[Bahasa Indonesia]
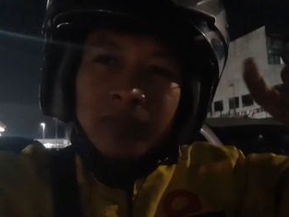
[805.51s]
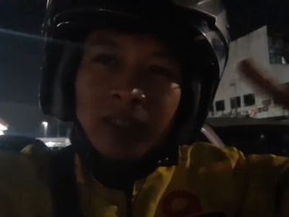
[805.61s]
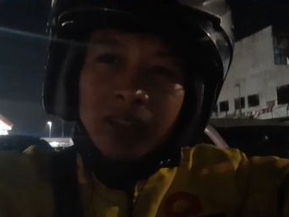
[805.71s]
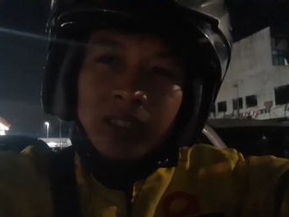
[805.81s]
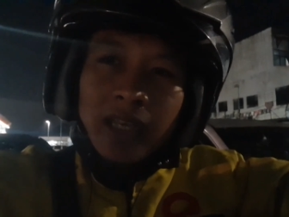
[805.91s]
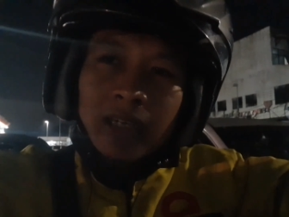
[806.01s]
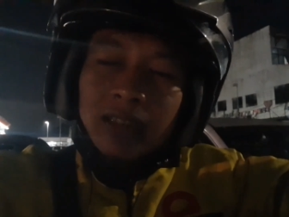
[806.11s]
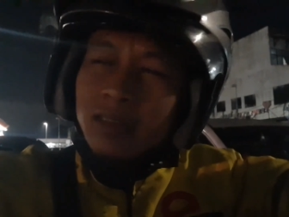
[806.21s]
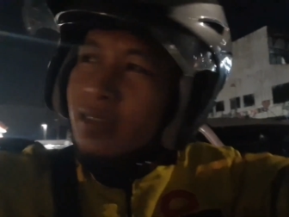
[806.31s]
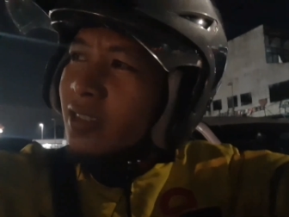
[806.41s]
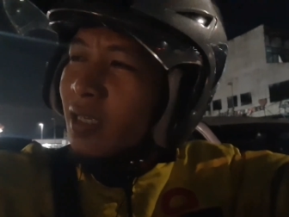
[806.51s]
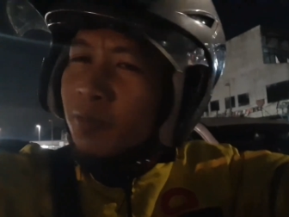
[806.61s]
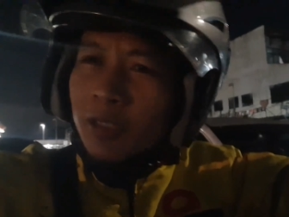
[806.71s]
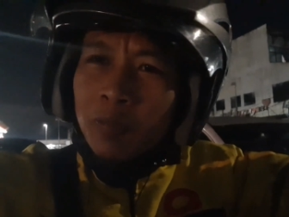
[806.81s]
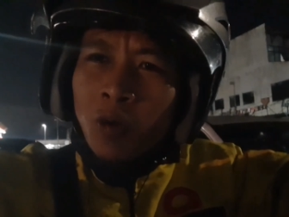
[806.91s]
di share di
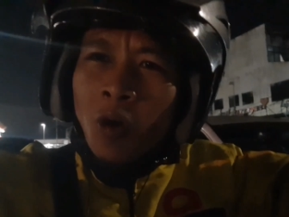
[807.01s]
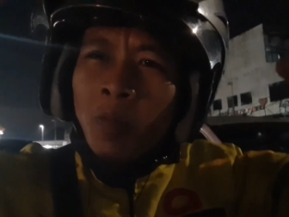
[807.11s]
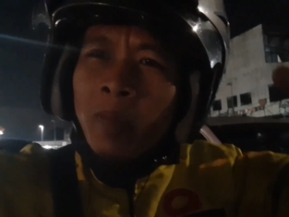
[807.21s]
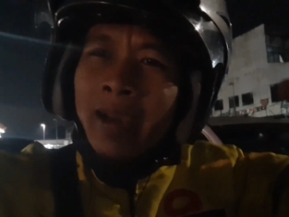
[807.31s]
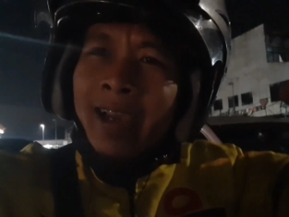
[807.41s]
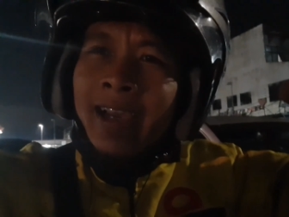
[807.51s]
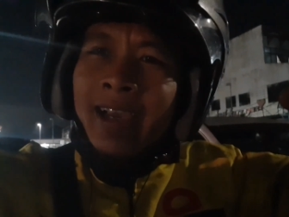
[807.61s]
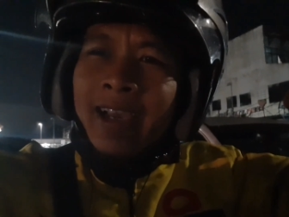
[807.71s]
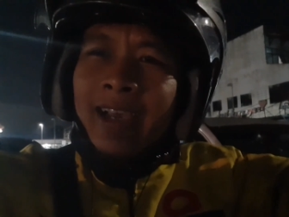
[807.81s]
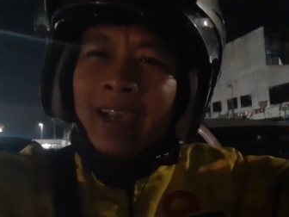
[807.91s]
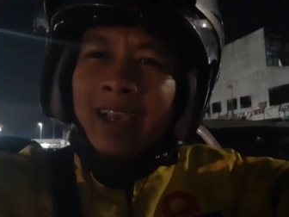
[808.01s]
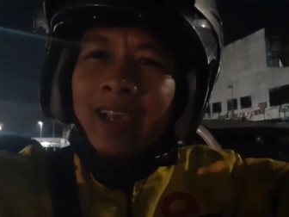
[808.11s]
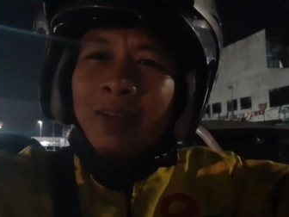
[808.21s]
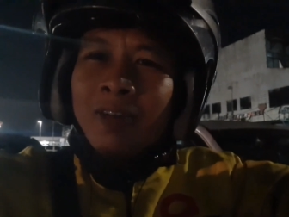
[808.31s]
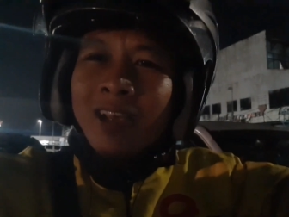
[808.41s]
subscribe
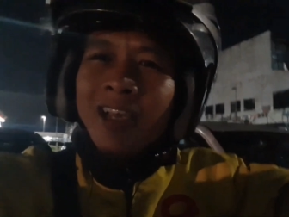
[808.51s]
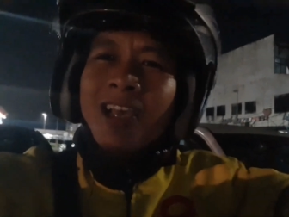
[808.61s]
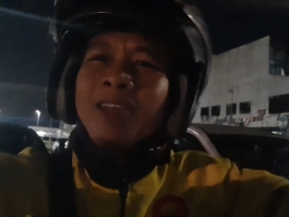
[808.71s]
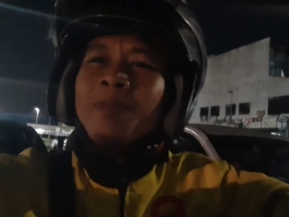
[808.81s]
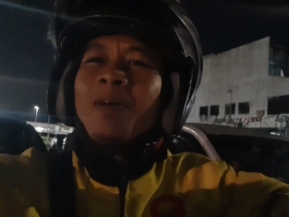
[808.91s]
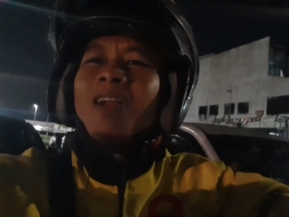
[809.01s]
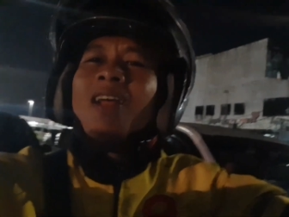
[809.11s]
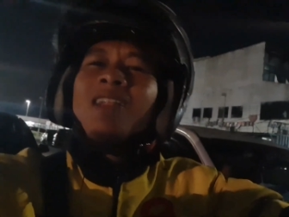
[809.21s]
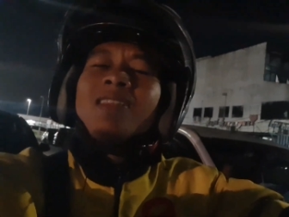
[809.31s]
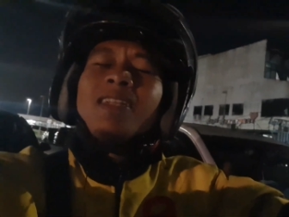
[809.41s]
komen wahai para